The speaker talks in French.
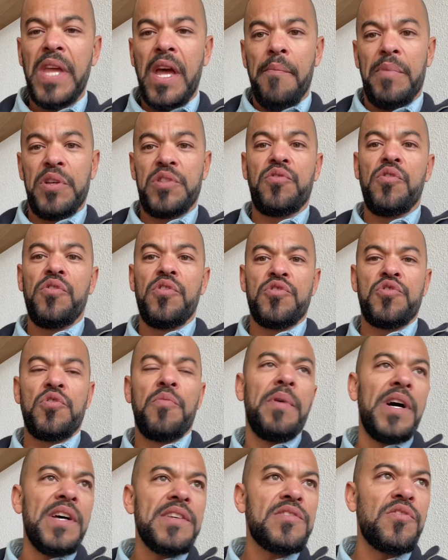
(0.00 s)
Parce que je
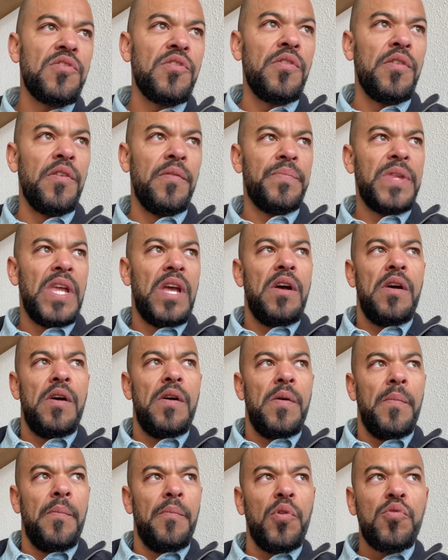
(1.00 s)
pense que
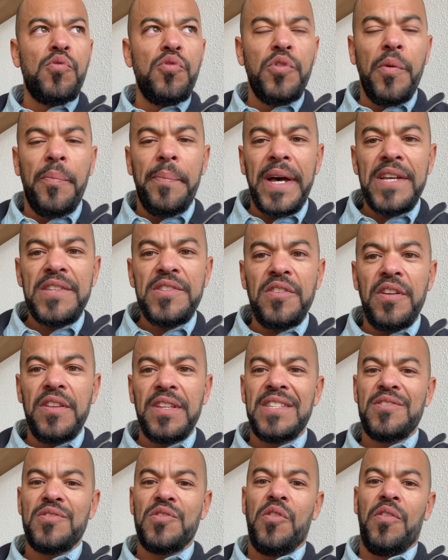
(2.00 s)
beaucoup de personnes
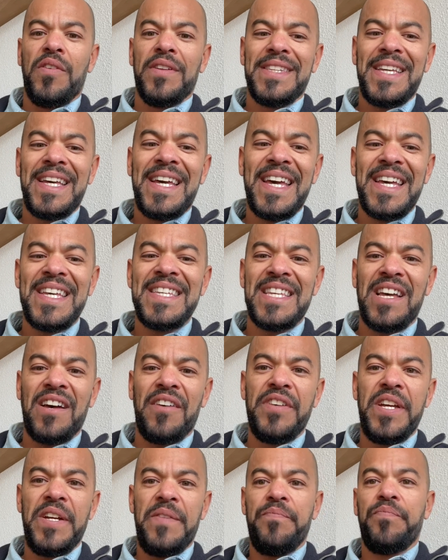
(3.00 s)
qui sont très
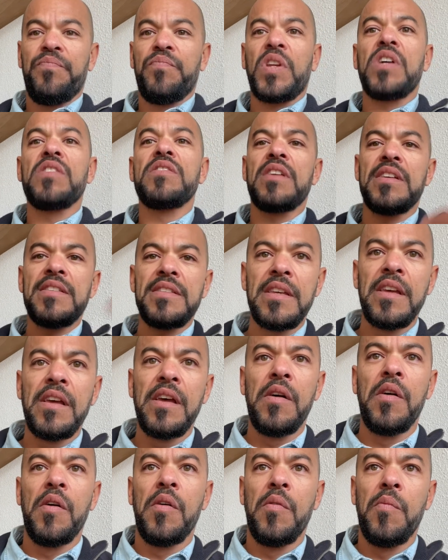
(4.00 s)
réservées, ça c'est
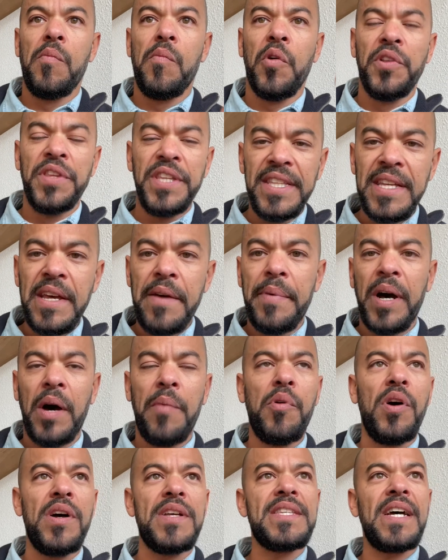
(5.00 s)
mon idée par
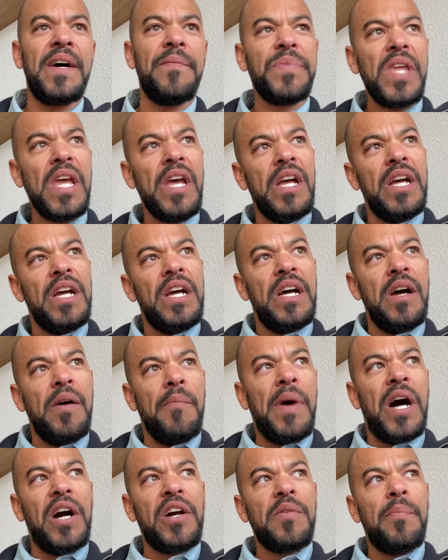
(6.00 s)
rapport à ça,
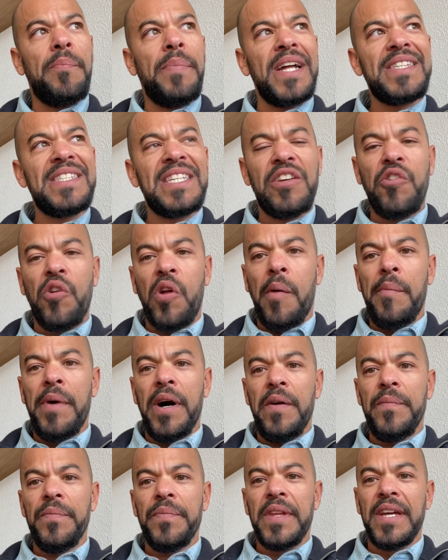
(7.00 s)
manquent
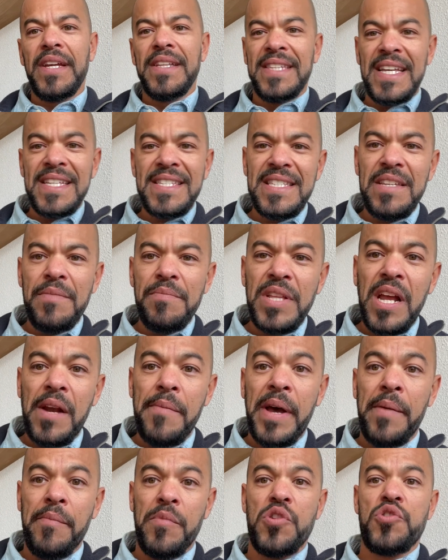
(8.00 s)
particulièrement d'estime
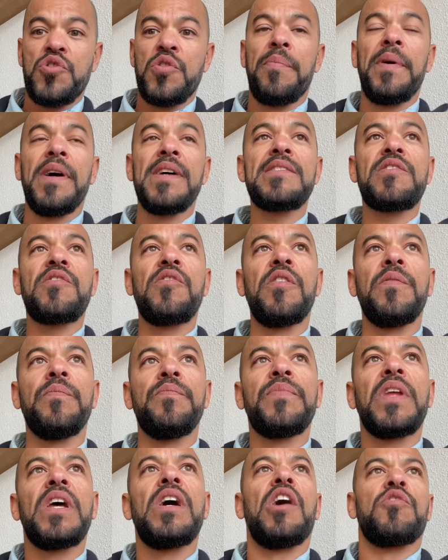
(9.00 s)
d'elles-mêmes. Je pense que,
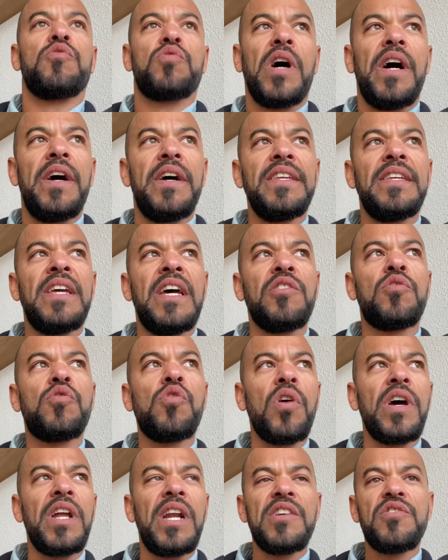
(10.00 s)
en tout cas, il y a une
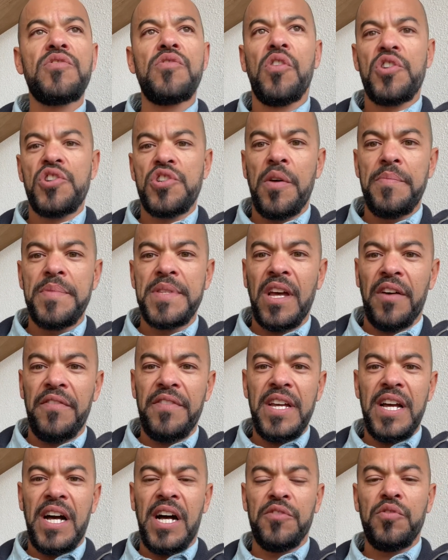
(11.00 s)
corrélation que j'ai
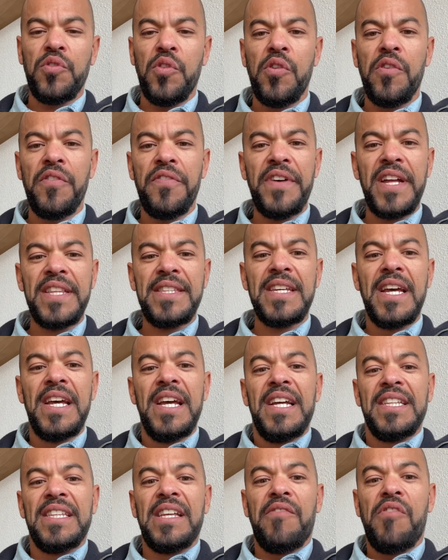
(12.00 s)
observée entre le fait
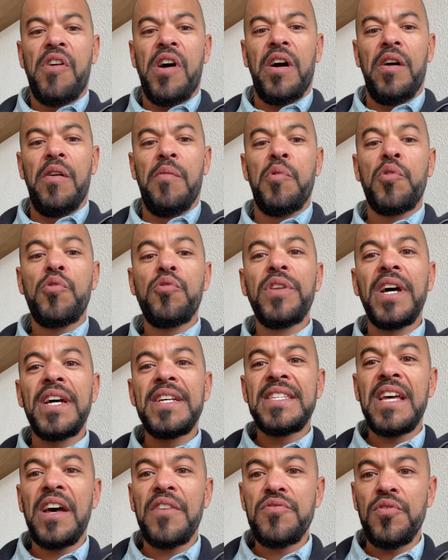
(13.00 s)
d'avoir beaucoup de
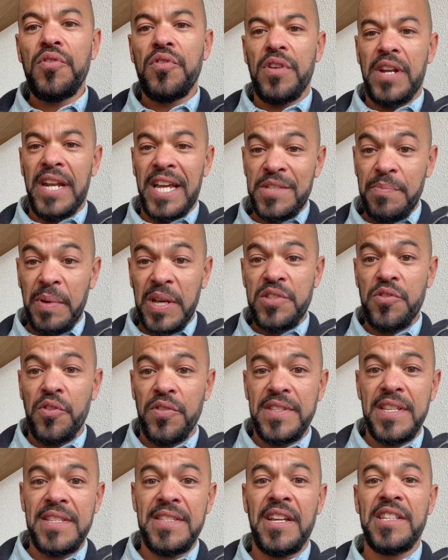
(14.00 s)
réserve sur l'expression de
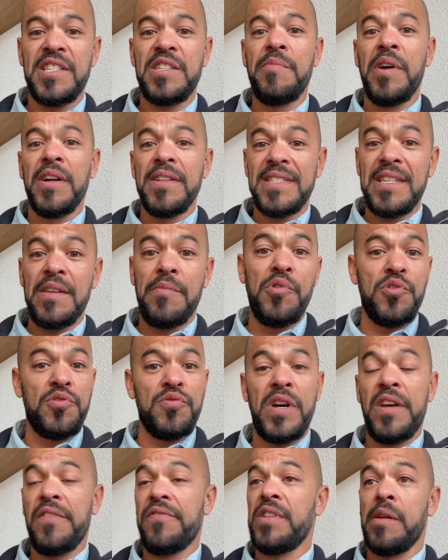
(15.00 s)
ses sentiments, de ses
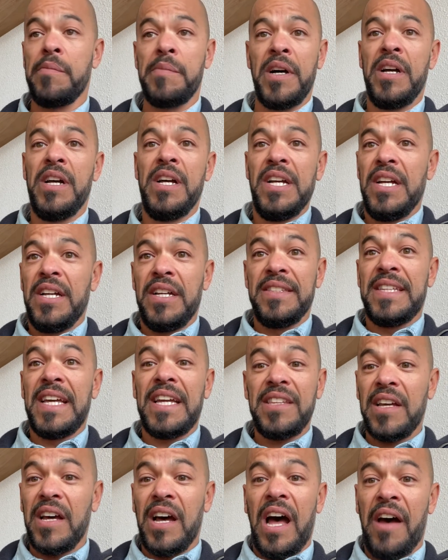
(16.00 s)
besoins et finalement
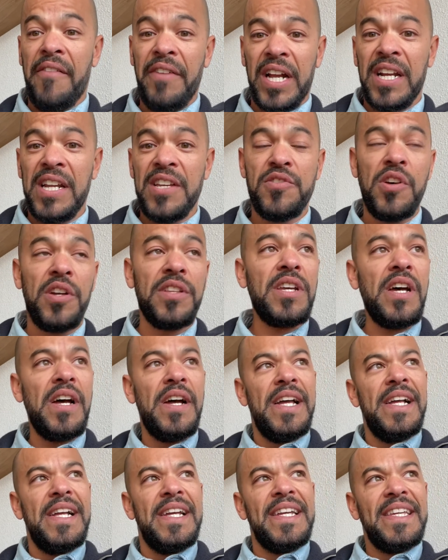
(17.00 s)
d'être avec les autres,
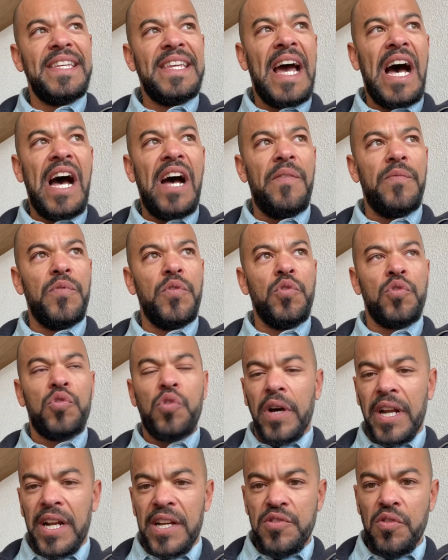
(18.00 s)
il y a une
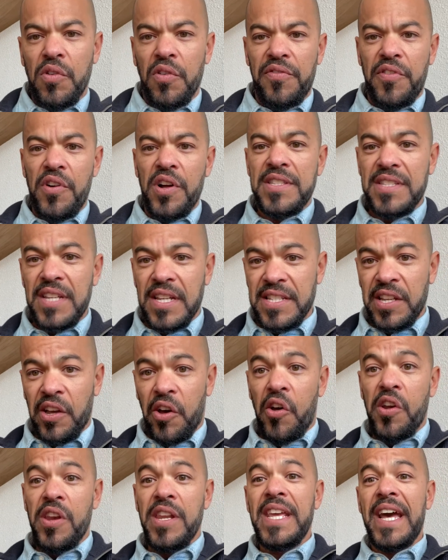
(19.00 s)
corrélation forte, c'est-à-dire
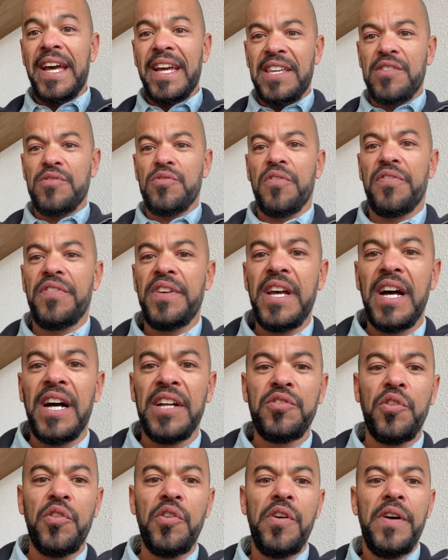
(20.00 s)
un lien qui se fait
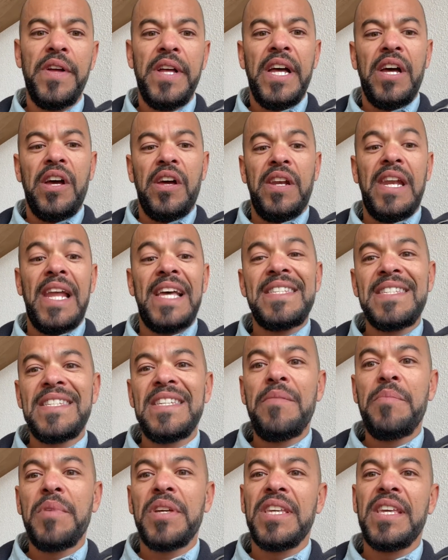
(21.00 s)
entre
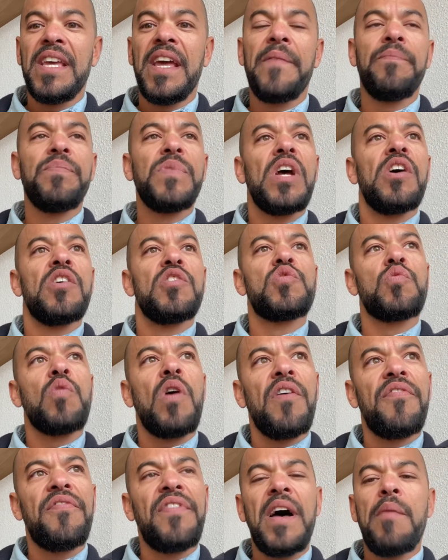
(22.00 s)
l'estime qui est soit
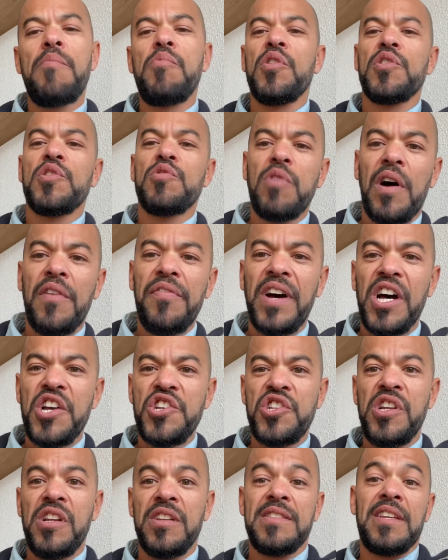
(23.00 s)
faible, soit
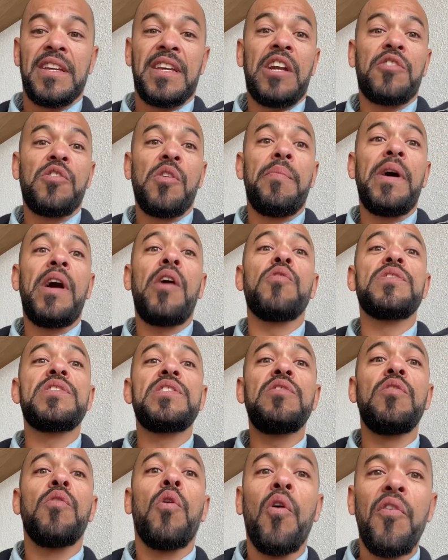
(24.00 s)
fragile. C'est quelque part
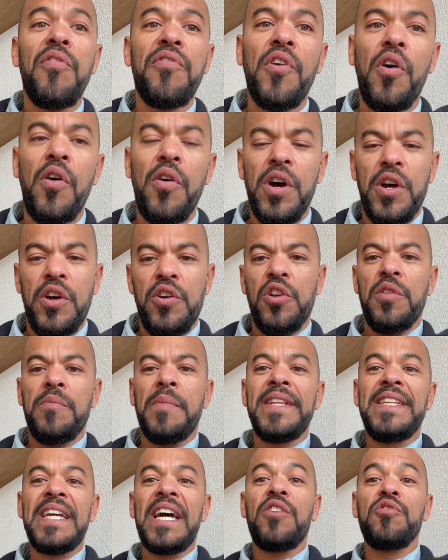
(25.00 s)
aussi, au fond, une
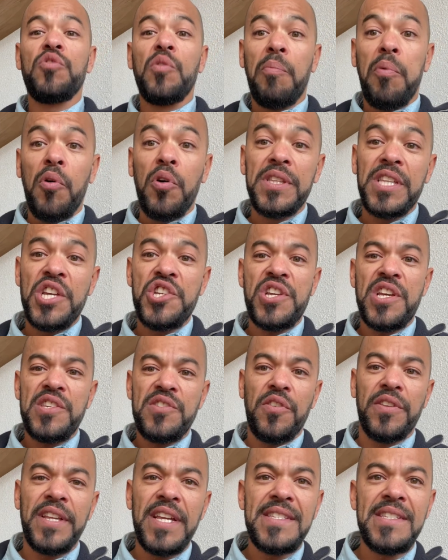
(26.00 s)
manière de protéger
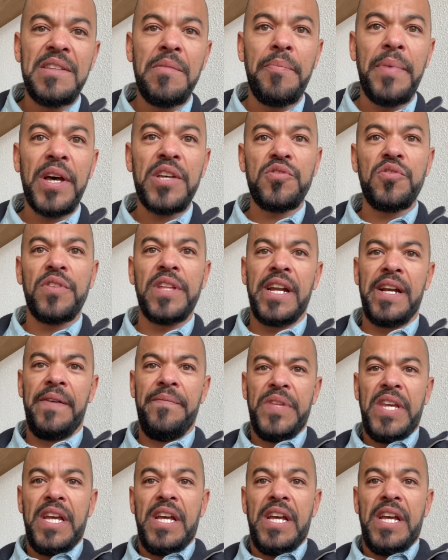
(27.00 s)
son estime personnelle.